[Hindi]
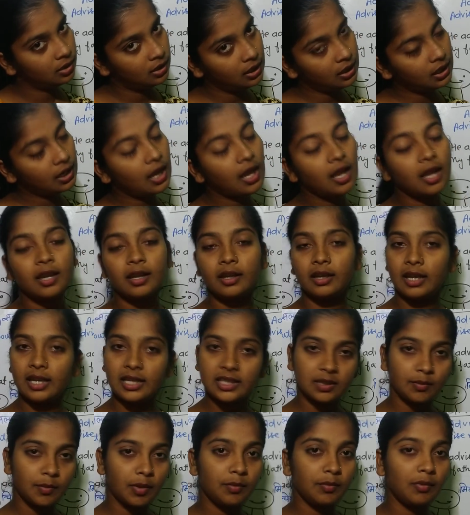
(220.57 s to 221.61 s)
ठीक है
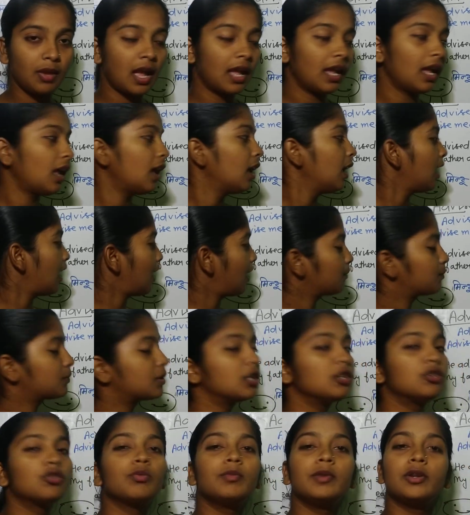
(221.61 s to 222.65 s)
नहीं समझ में आया अब
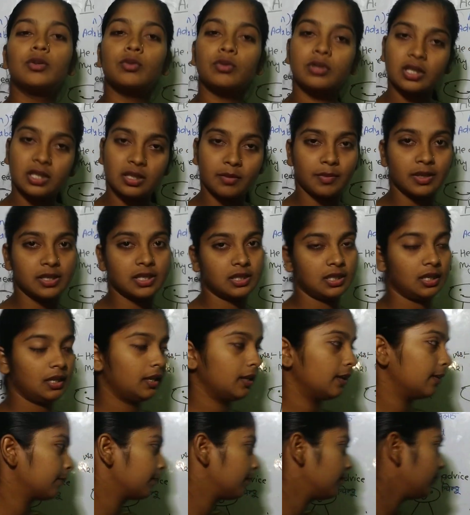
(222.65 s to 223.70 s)
चिंटू मिंटू से समझते
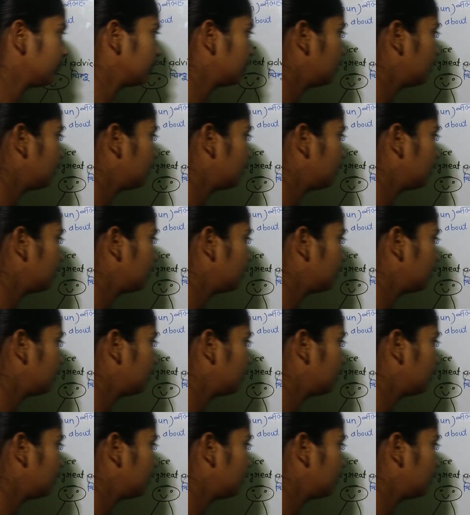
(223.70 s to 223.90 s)
हैं